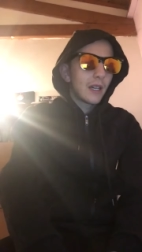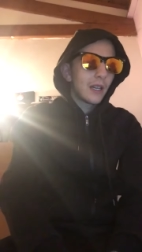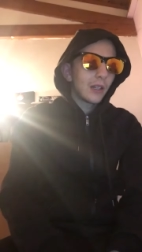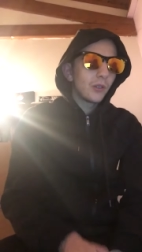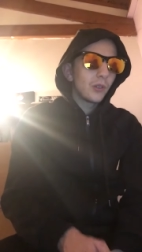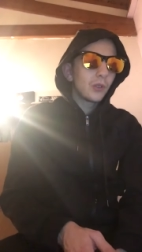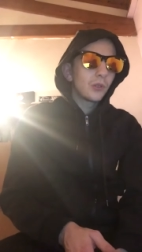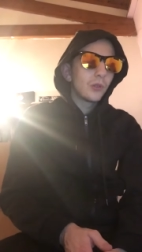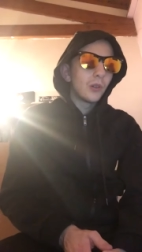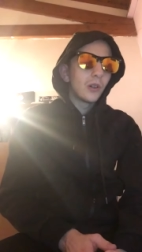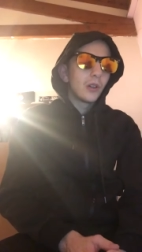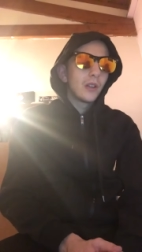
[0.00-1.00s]
Alors, de
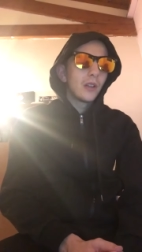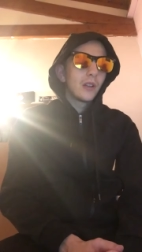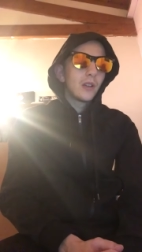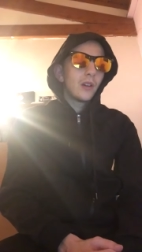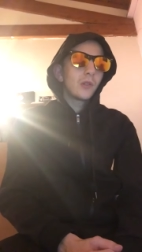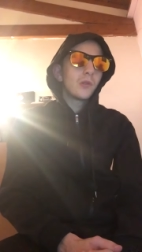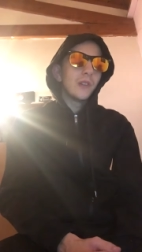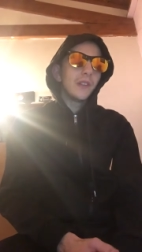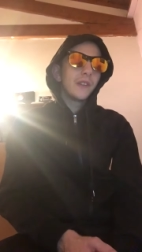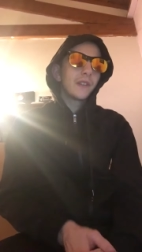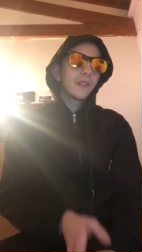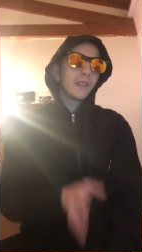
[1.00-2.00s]
retour en
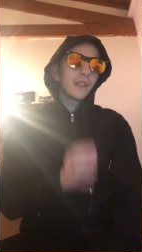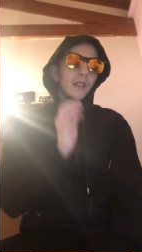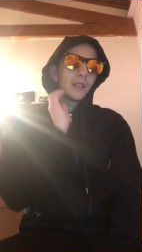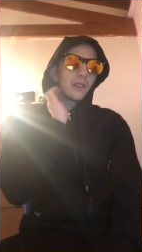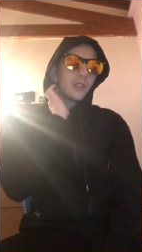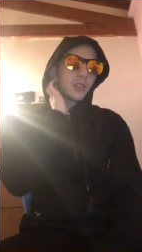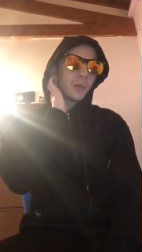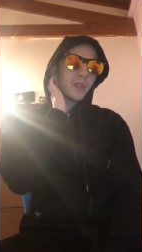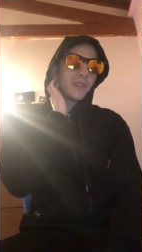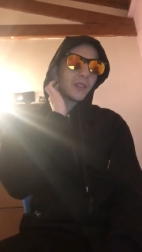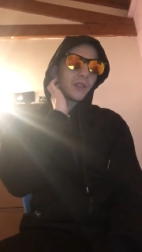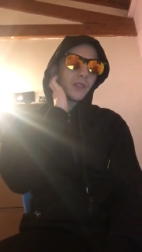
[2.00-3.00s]
coulisses, le champion
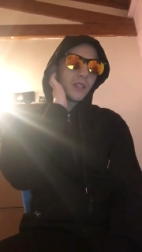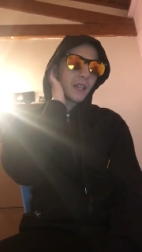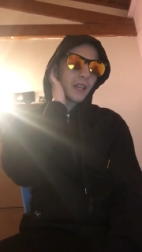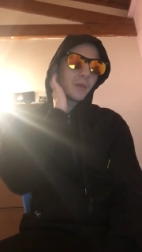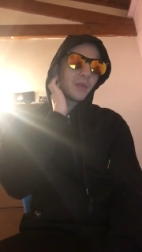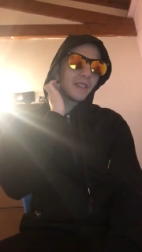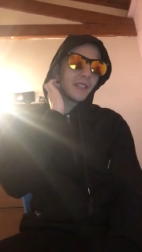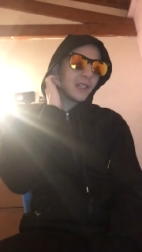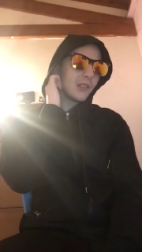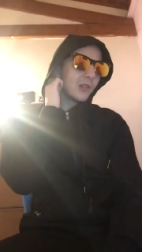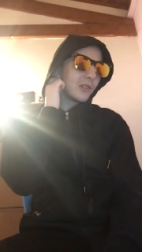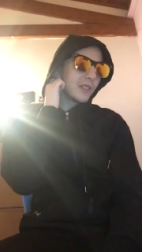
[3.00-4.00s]
des États-Unis, Remy
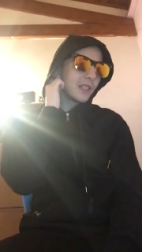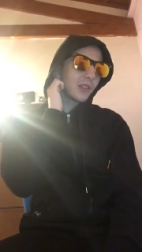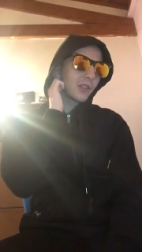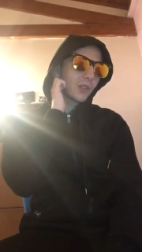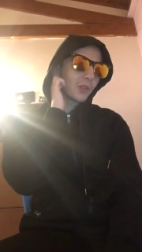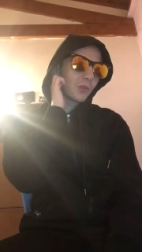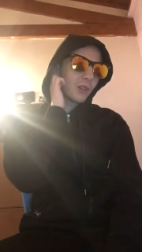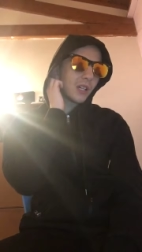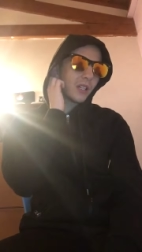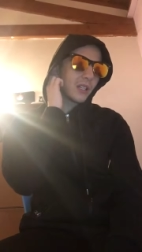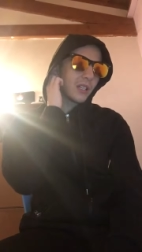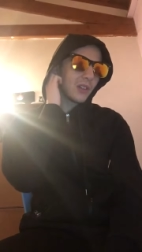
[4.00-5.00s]
Stelio, dit que ce
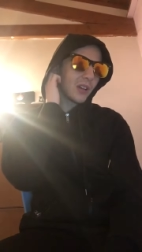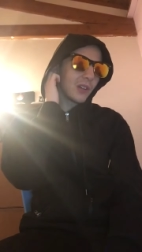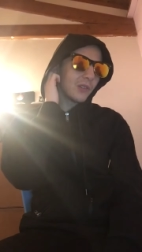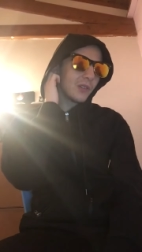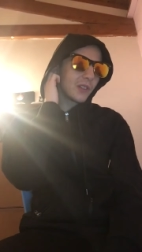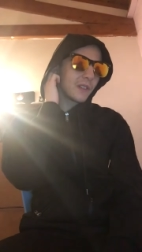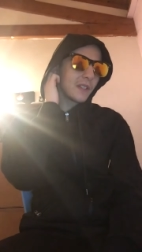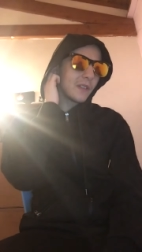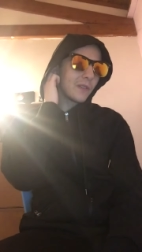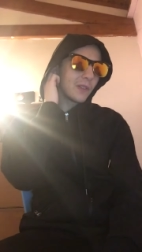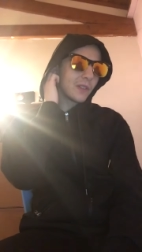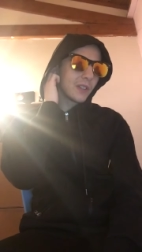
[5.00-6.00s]
soir, il aura l'honneur de
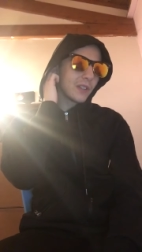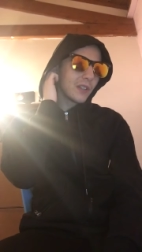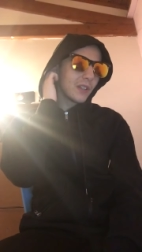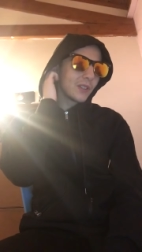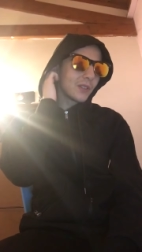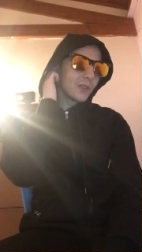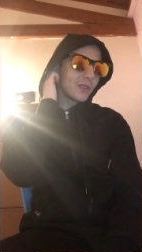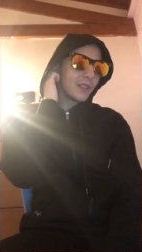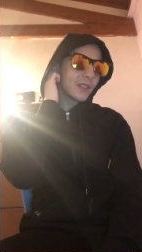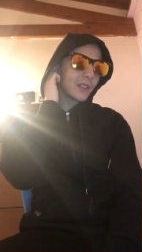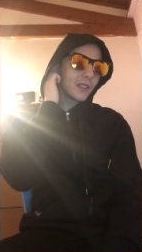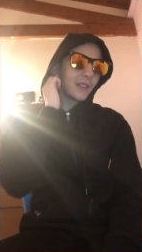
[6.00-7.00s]
défendre son
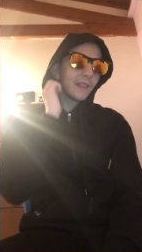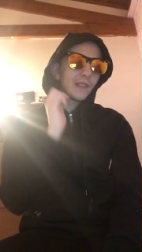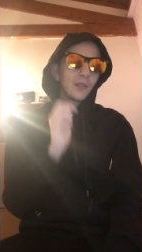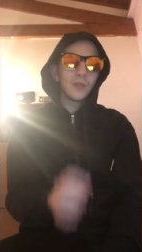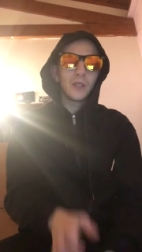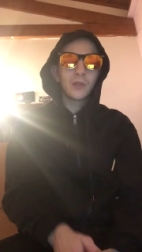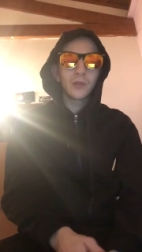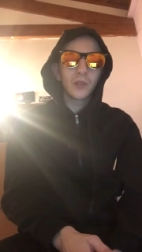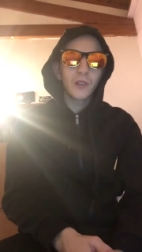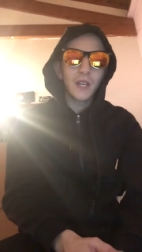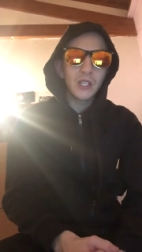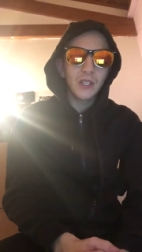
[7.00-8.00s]
titre des États-Unis
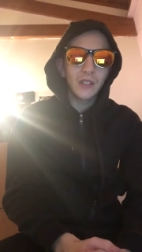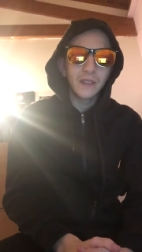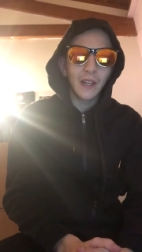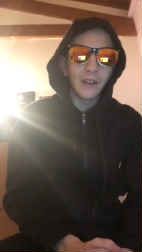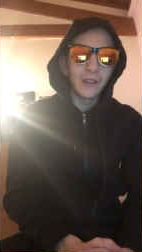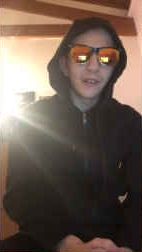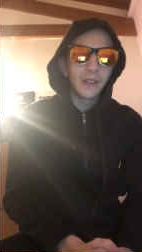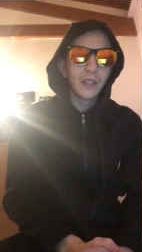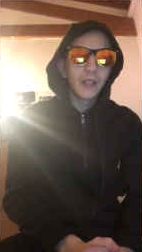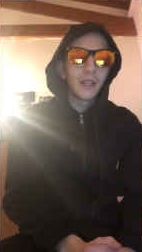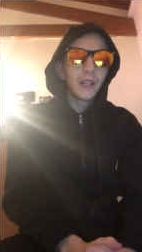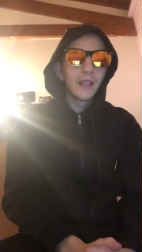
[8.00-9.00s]
contre AJ Styles.
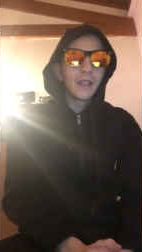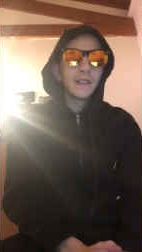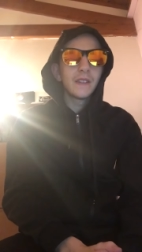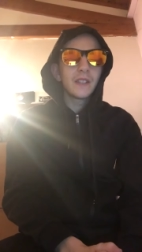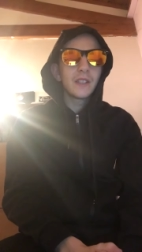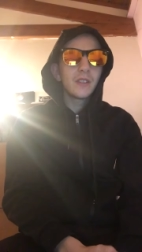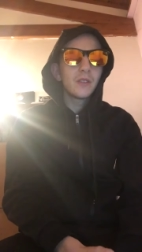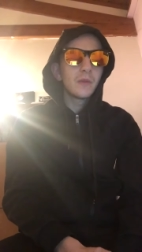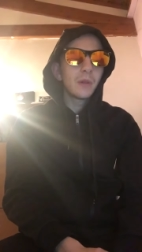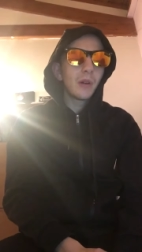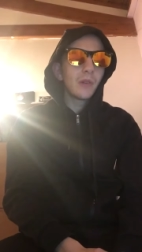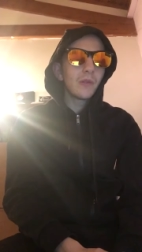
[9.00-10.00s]
Il s'agit du
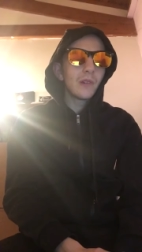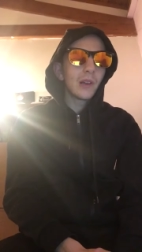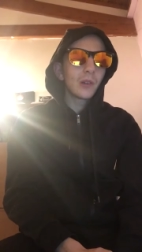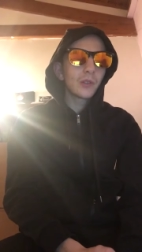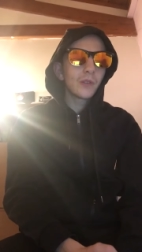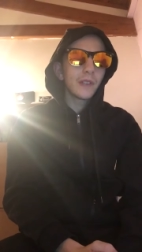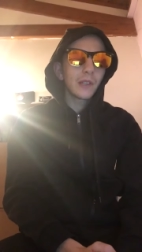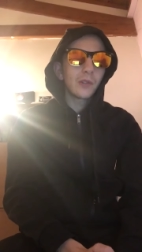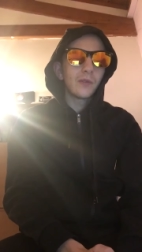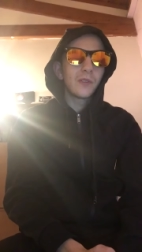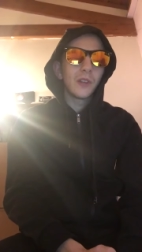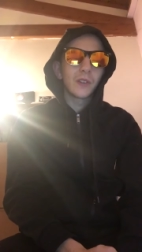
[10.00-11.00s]
moment où il a retrouvé sa
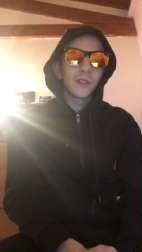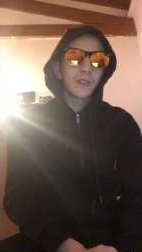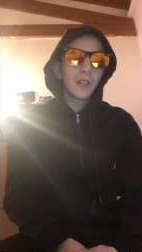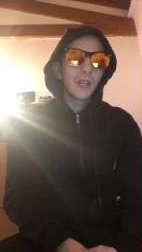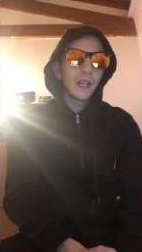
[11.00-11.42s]
confiance.